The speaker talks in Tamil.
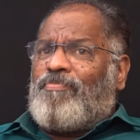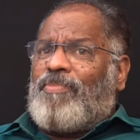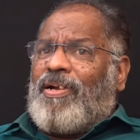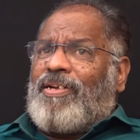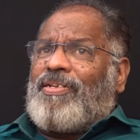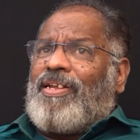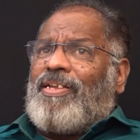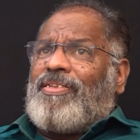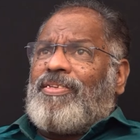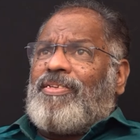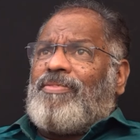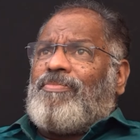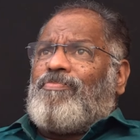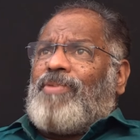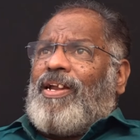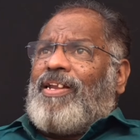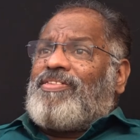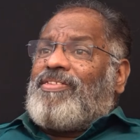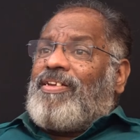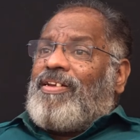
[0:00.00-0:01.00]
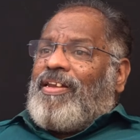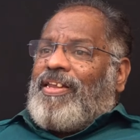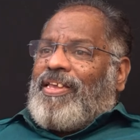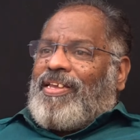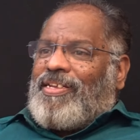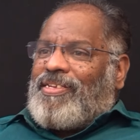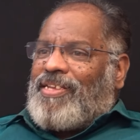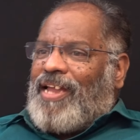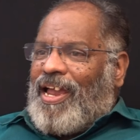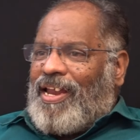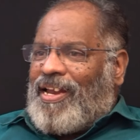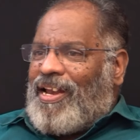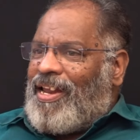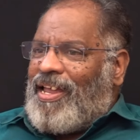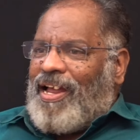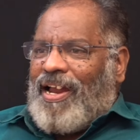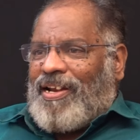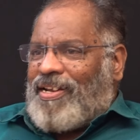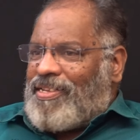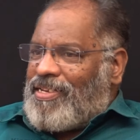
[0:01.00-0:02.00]
பட் அது மனசில் நிற்குதா
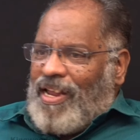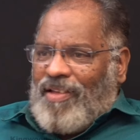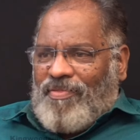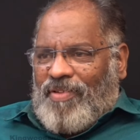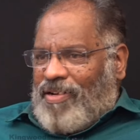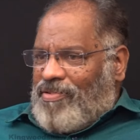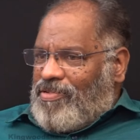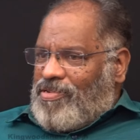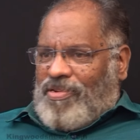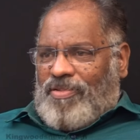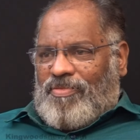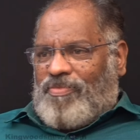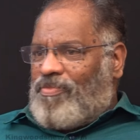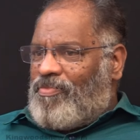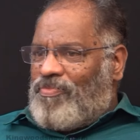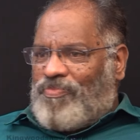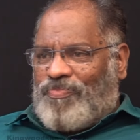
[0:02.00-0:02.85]
இல்லையான்றதுலாம் வேறு விஷயம்